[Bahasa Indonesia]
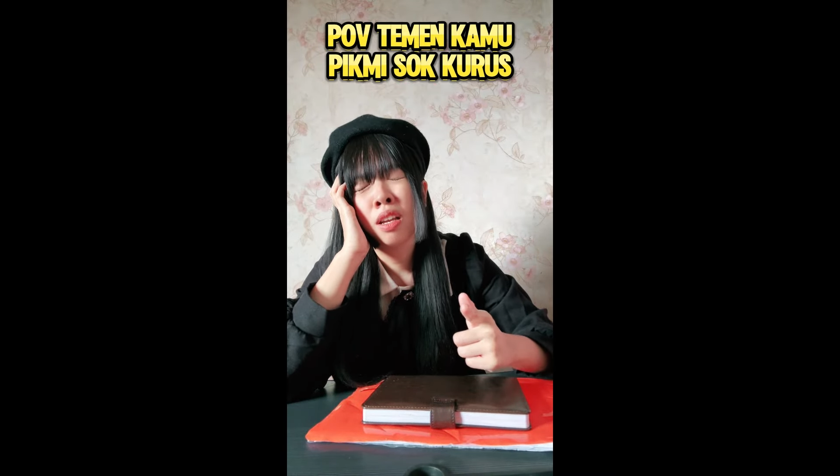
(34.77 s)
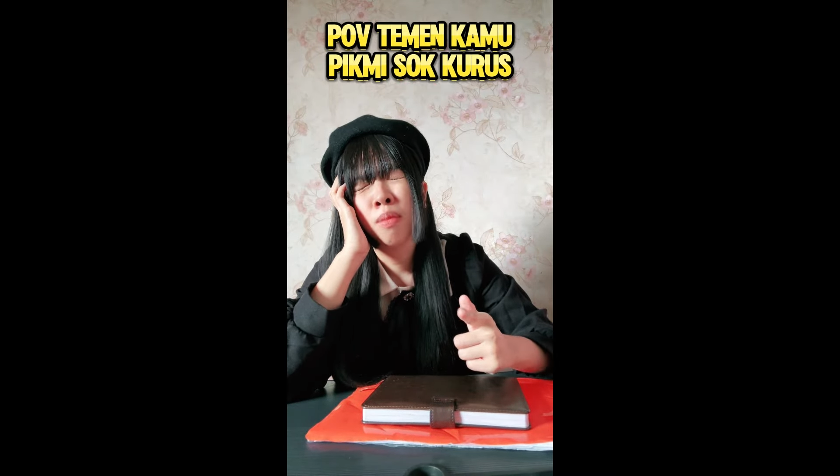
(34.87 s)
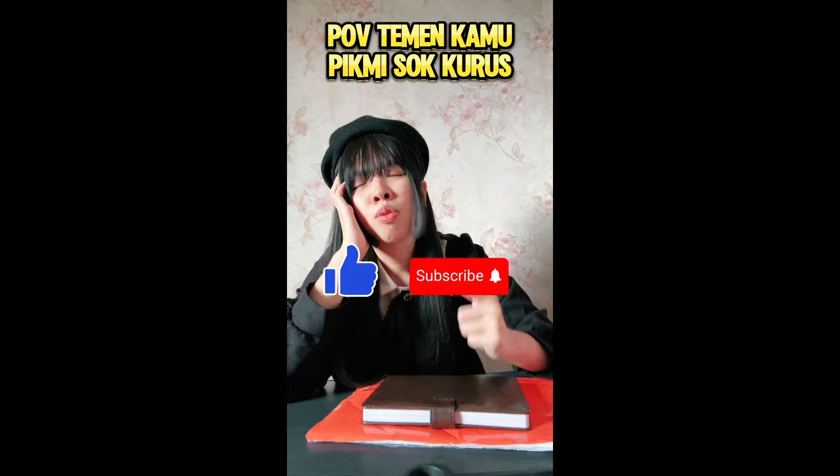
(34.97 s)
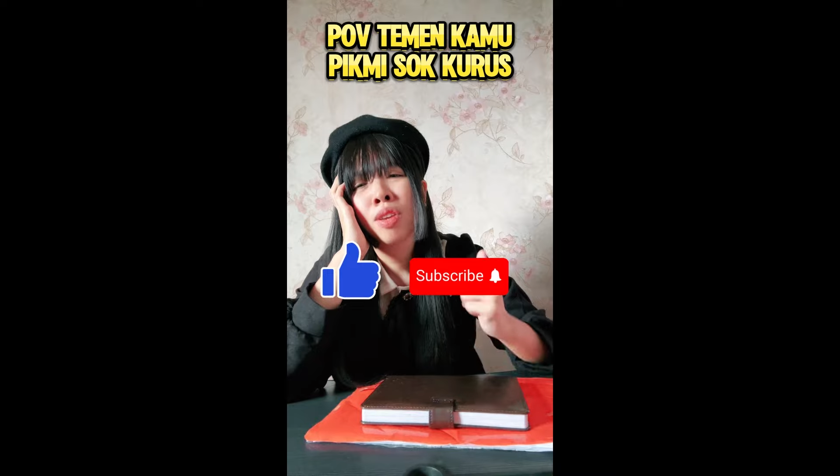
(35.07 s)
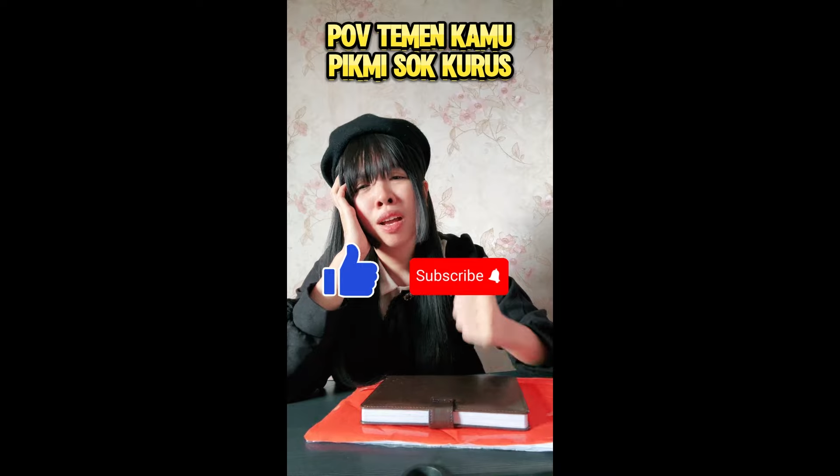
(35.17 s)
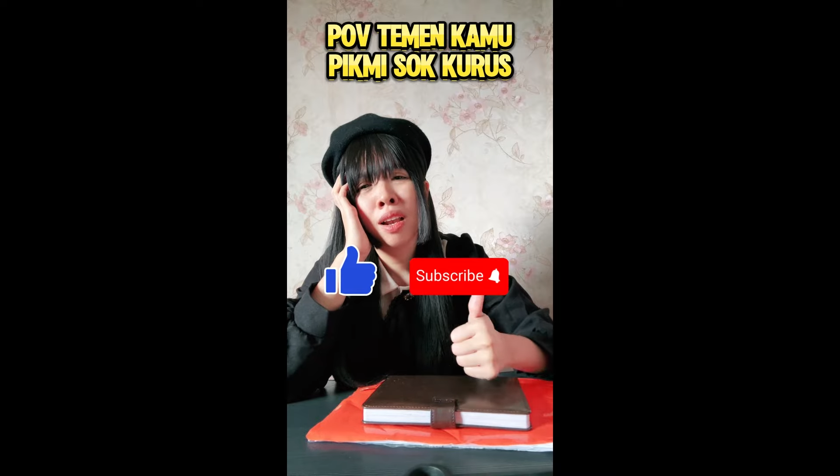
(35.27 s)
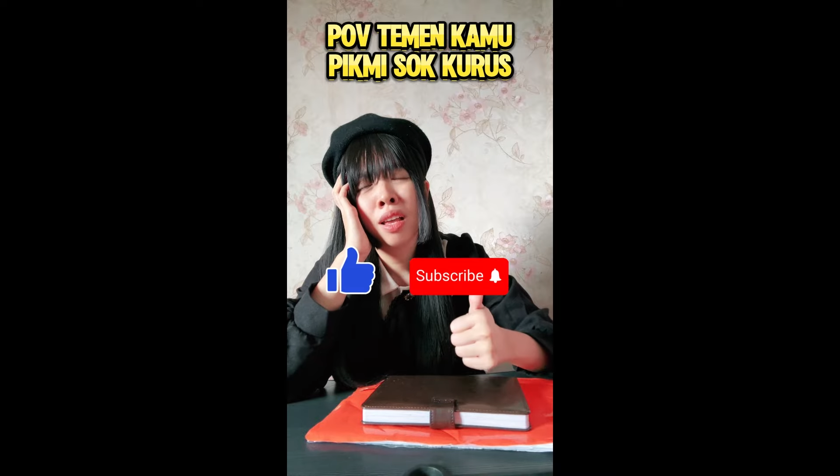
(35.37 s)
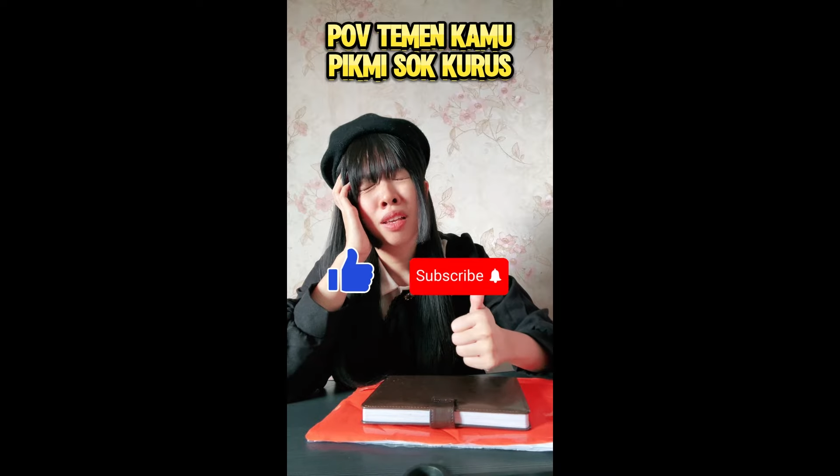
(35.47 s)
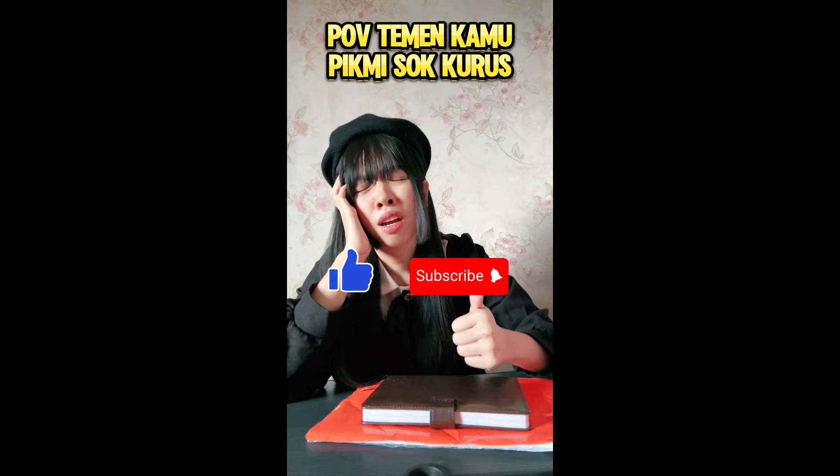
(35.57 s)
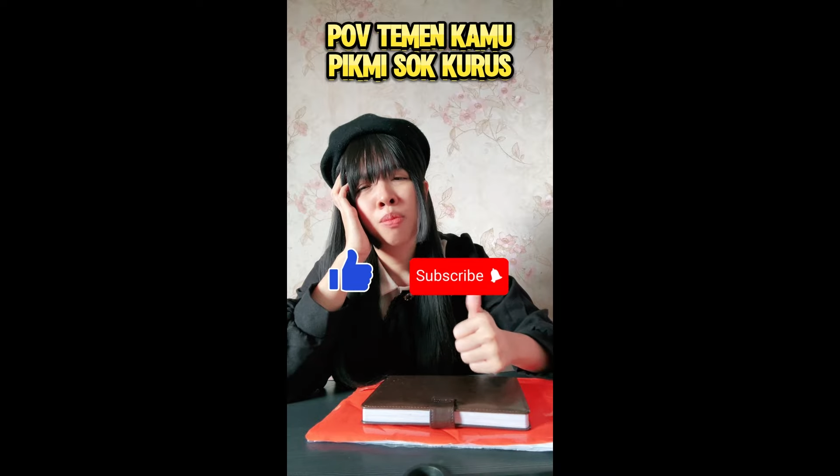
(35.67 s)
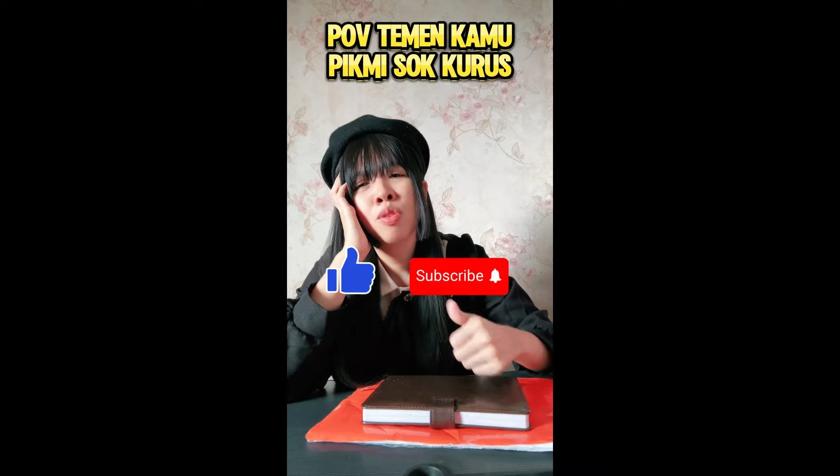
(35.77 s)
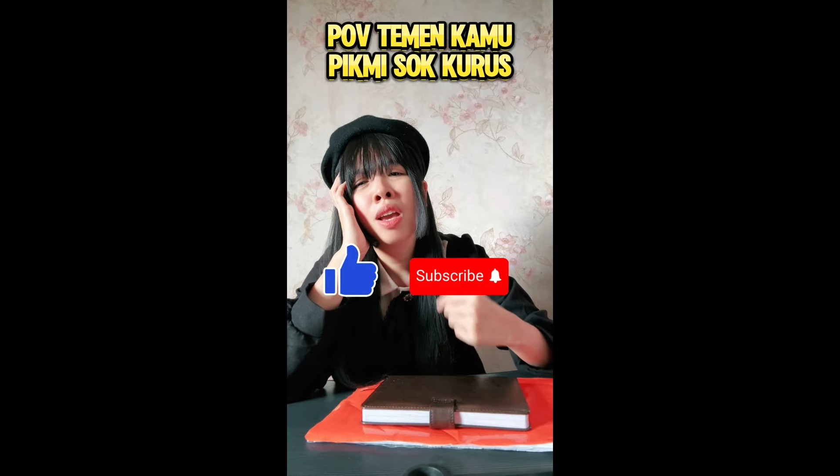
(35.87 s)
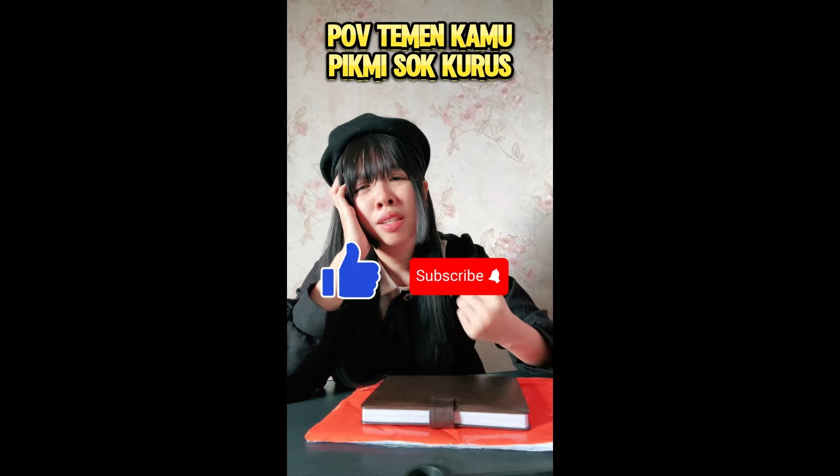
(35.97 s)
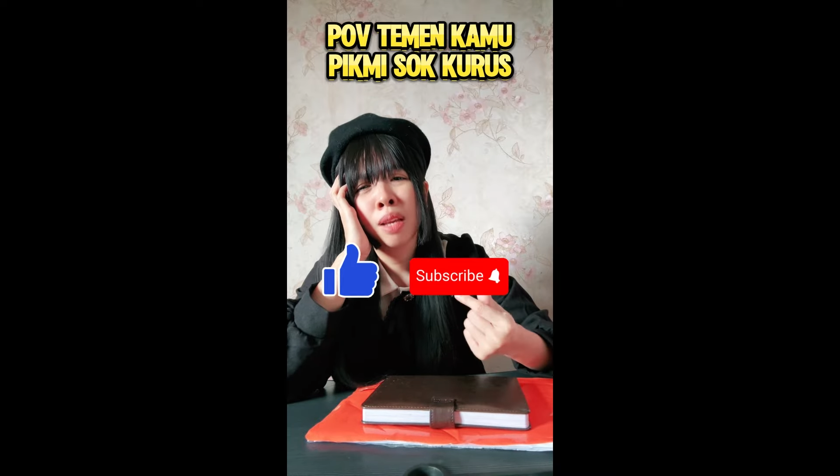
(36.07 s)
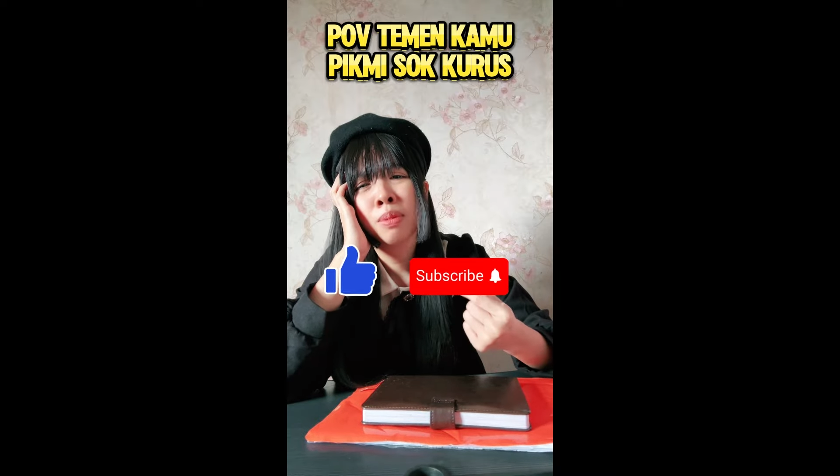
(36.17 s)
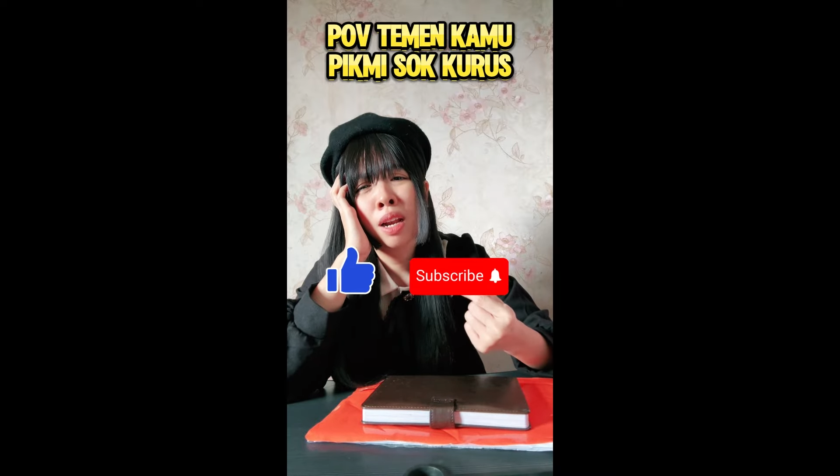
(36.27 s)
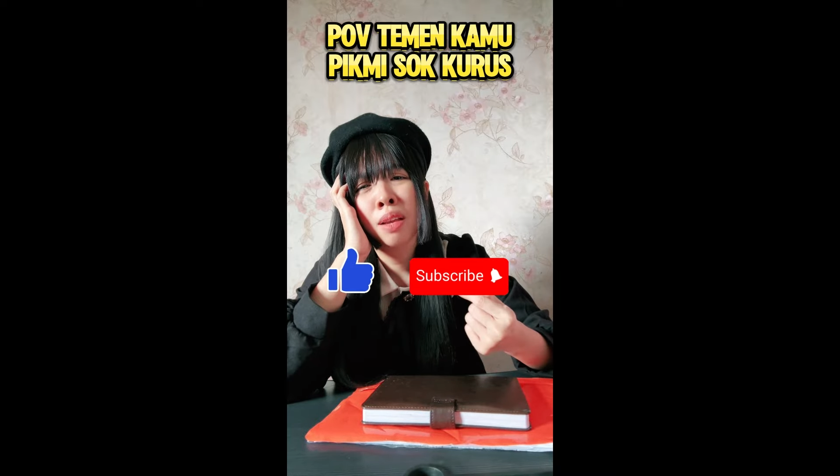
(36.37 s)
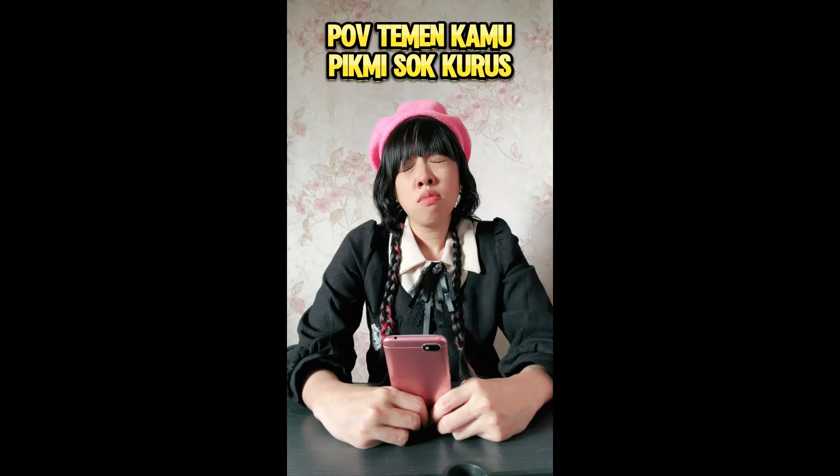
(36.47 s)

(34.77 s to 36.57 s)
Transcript: Yang punya like, yang nggak punya subscribe.